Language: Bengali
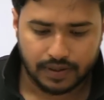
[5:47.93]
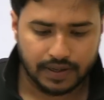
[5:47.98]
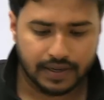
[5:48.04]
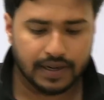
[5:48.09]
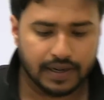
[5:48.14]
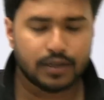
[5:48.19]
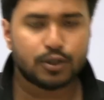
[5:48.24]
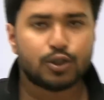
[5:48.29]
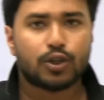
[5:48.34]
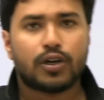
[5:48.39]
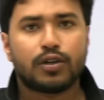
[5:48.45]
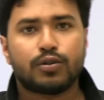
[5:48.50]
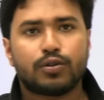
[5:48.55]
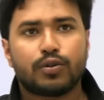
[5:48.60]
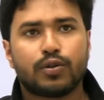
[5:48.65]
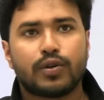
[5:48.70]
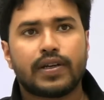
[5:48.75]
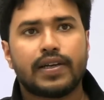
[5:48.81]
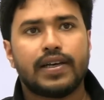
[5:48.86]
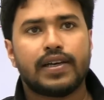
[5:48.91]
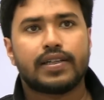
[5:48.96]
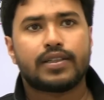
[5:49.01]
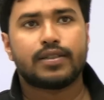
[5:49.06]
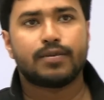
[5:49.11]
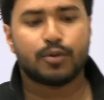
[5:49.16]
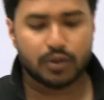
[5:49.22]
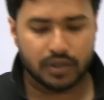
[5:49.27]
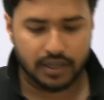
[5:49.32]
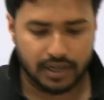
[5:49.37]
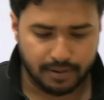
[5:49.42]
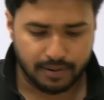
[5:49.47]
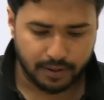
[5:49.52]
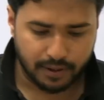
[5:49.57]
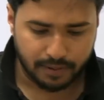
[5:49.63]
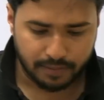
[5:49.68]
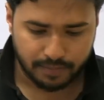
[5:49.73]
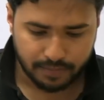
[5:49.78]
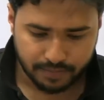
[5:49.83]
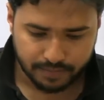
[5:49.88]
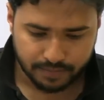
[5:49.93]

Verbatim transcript: এখানে সঠিক উত্তর কি আছে প্রত্যেকে বলো